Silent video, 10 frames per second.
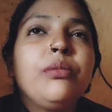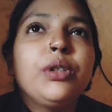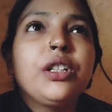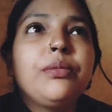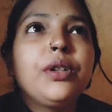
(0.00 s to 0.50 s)

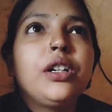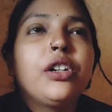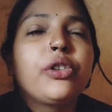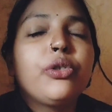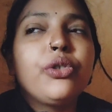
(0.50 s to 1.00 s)
मतलब
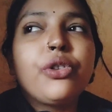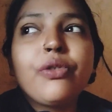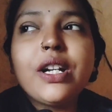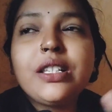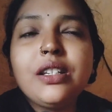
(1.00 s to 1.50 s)

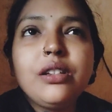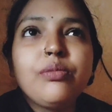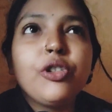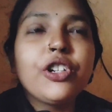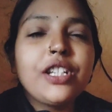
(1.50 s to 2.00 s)
कंट्रोवर्सी
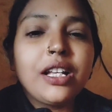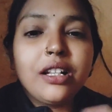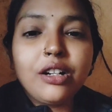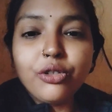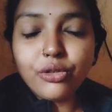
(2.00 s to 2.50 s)
बहुत ज़्यादा
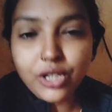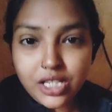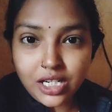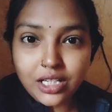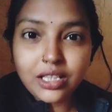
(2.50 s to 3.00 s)
लोगों ने
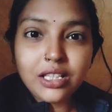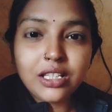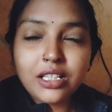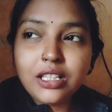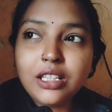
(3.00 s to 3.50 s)
छेड़
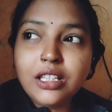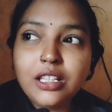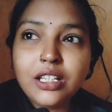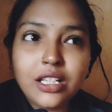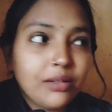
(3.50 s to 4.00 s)

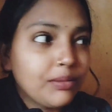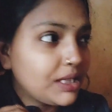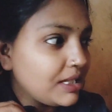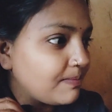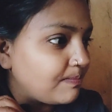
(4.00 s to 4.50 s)
के
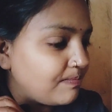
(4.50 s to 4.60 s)
मतलब